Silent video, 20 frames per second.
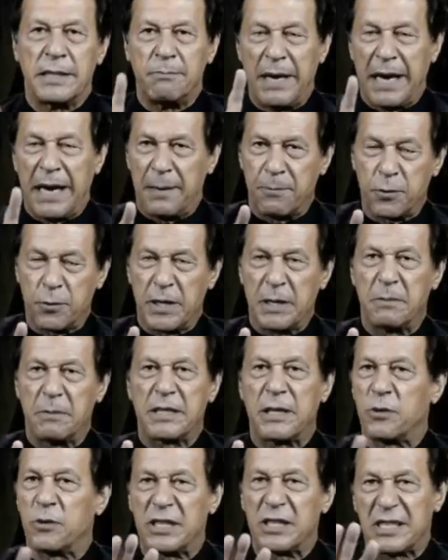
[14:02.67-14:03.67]
मैं आपको ये
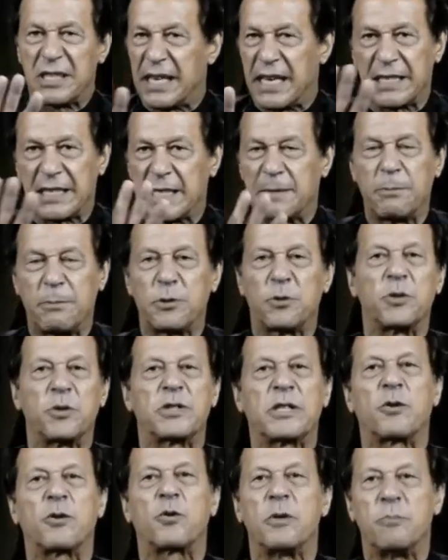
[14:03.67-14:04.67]
बताऊं कि सियासत में तो
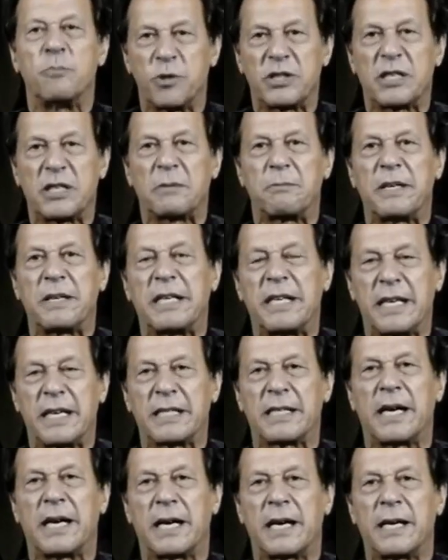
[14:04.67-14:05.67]
इसका कोई मुस्तबिल ही
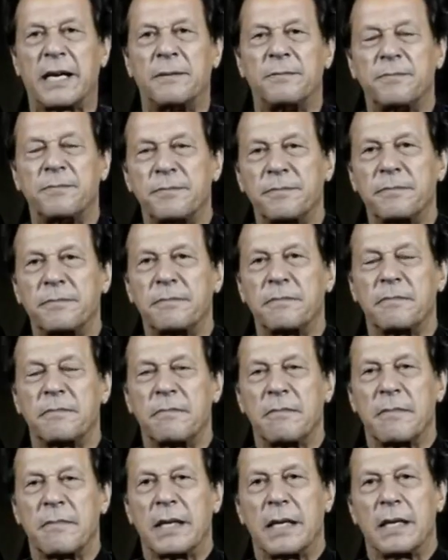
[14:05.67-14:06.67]
नजर आ रहा
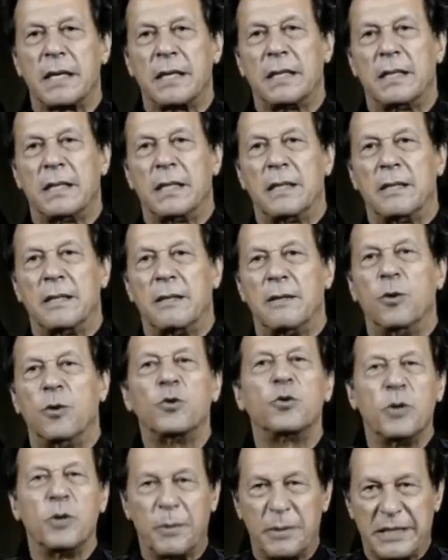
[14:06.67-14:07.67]

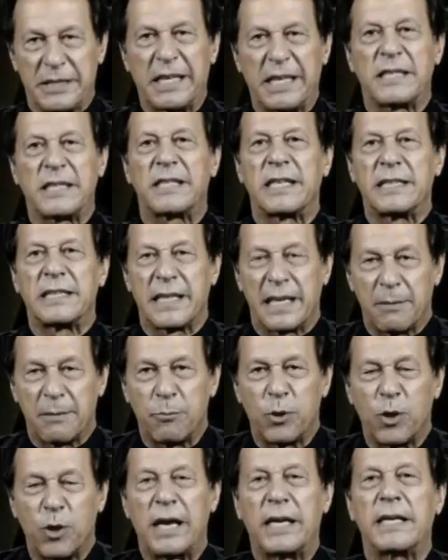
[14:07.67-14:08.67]
उर्दू अभी तक सही तरह
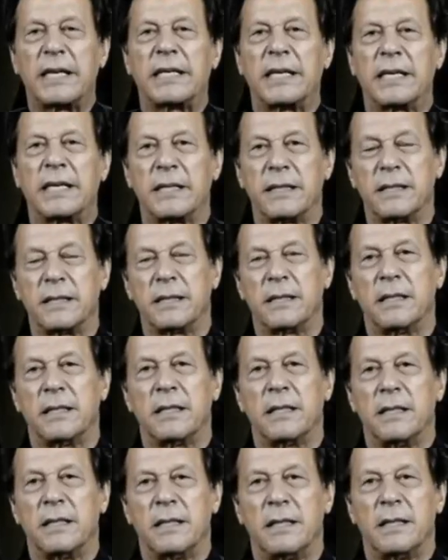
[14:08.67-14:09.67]
बोला नहीं है
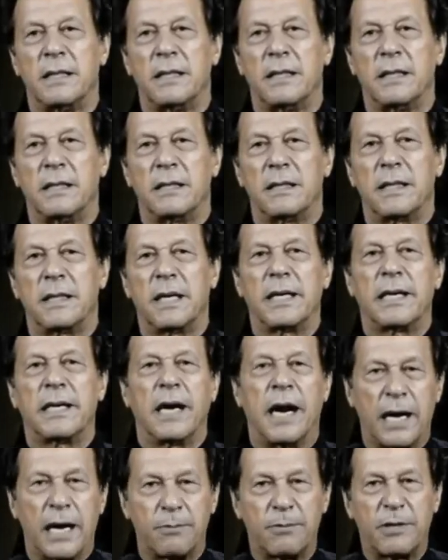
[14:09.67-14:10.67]
यानी
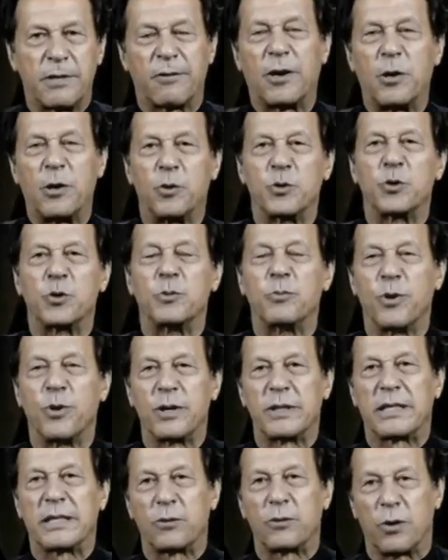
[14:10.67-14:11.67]
हर दफा उर्दू
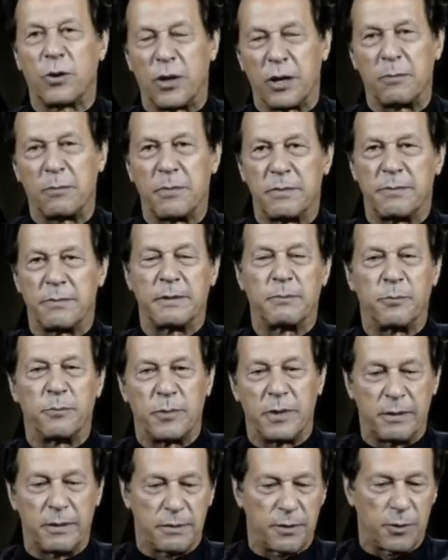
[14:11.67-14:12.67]
बोलता है
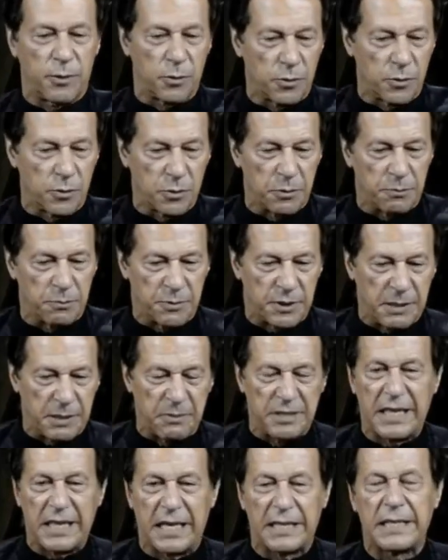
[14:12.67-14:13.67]
तो और लोगों को
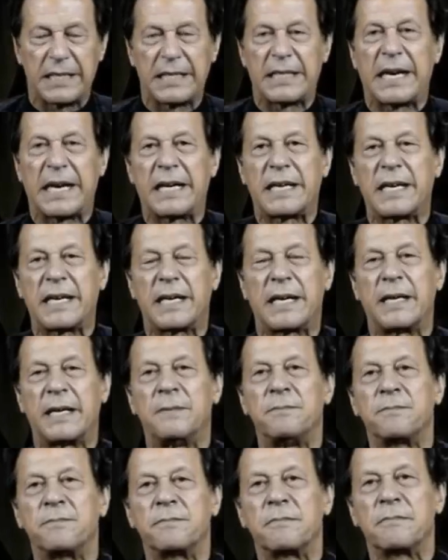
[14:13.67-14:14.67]
समझ नहीं आती क्या क्या रहा
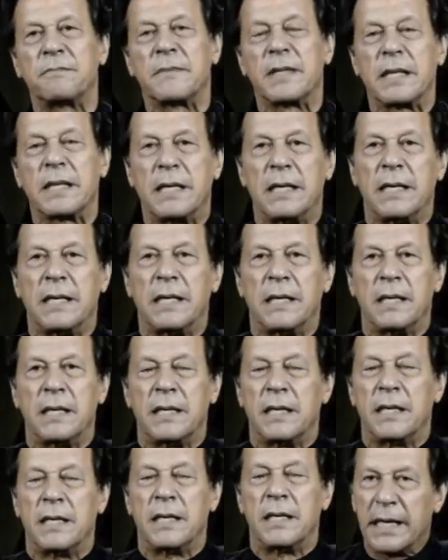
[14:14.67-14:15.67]

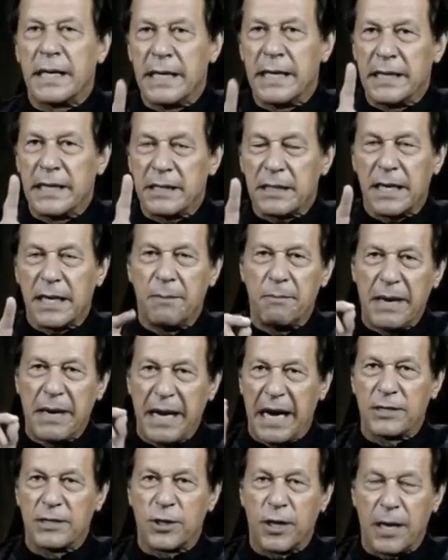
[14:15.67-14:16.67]
है लेकिन इसका मैं
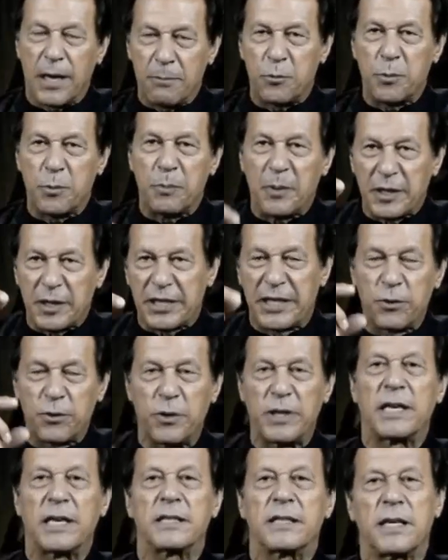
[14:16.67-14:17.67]
आज आपको पेशन
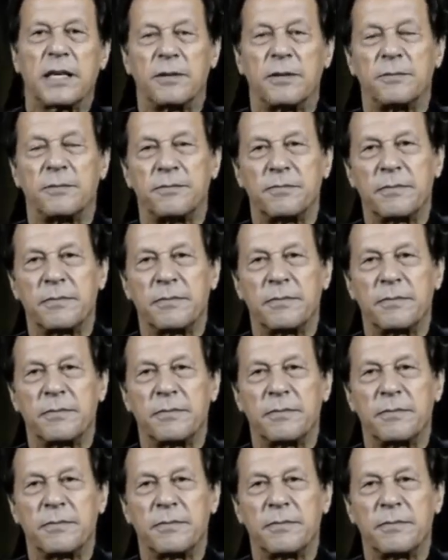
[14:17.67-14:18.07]
ही करता हूं